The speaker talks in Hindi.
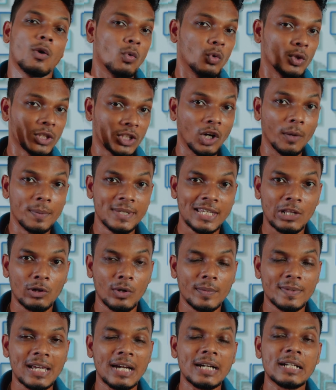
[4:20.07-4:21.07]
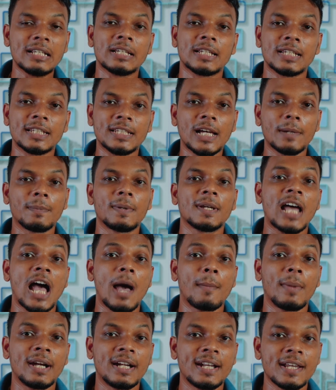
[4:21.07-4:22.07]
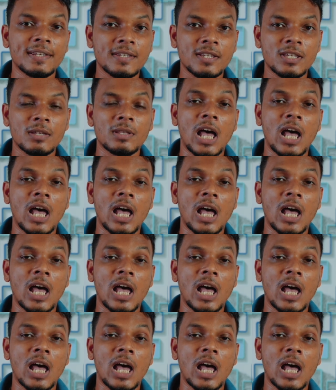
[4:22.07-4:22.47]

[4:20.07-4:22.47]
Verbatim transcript: उनकी ऑफिशियल वेबसाइट या फिर हमारे डिस्क्रिप्शन